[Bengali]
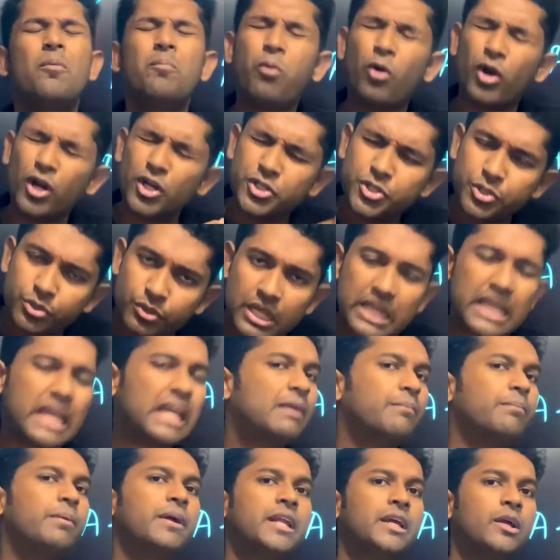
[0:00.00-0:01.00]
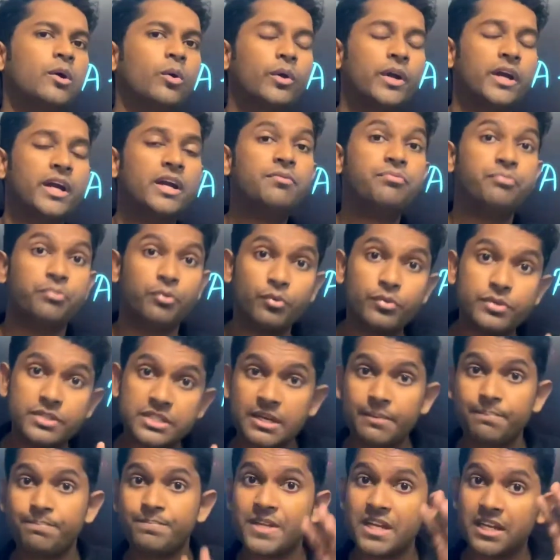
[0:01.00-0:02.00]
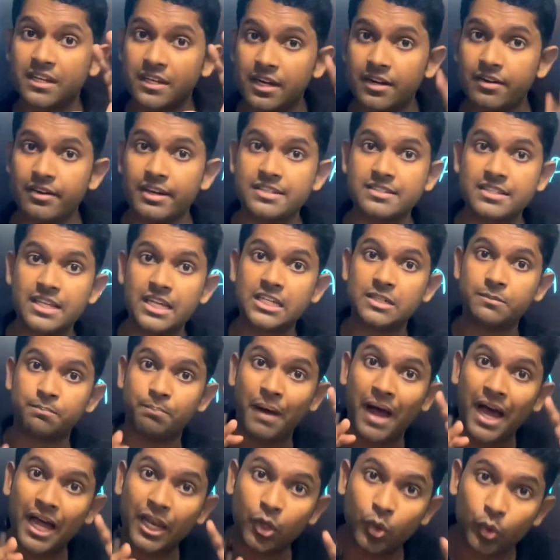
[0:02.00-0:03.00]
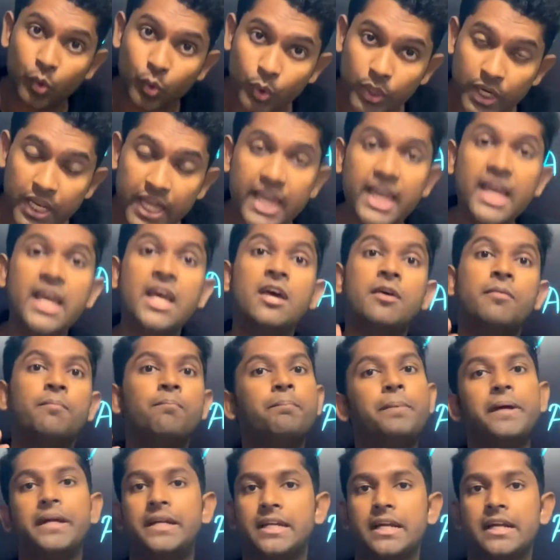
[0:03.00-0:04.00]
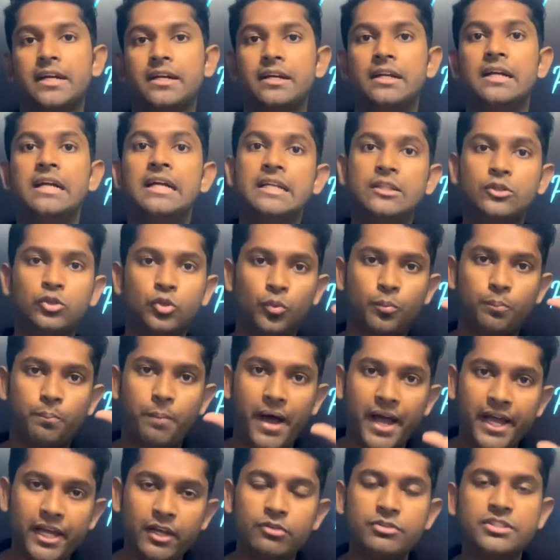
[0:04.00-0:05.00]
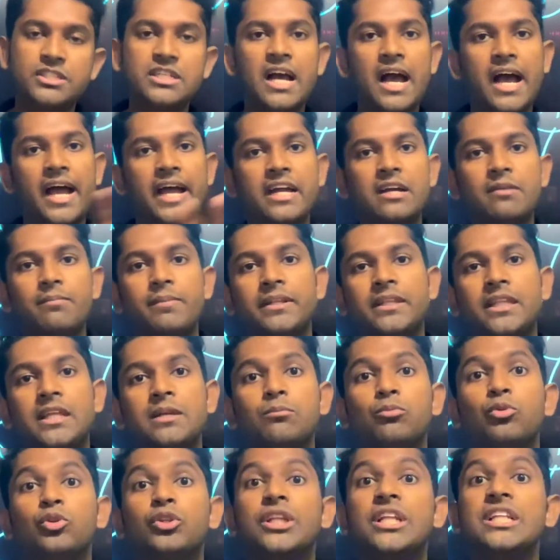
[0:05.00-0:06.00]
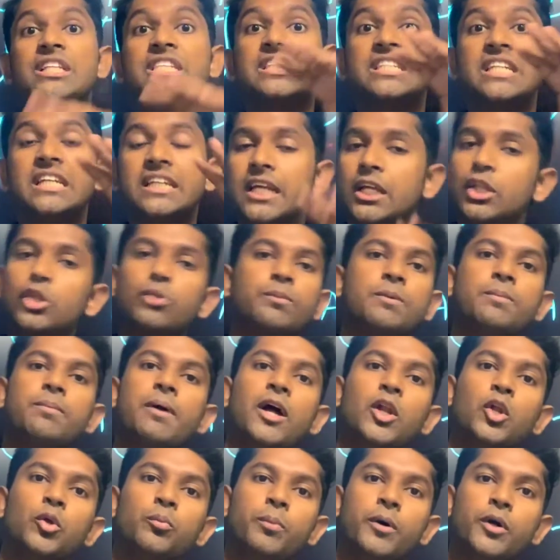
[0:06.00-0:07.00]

পড়াশোনায় একবারে করে না ফোর সাবজেক্টের রেজাল্ট ভালো হলে বেটার তো বায়োলজি হায়ার ম্যাথের মধ্যে যেটা তুমি ভালো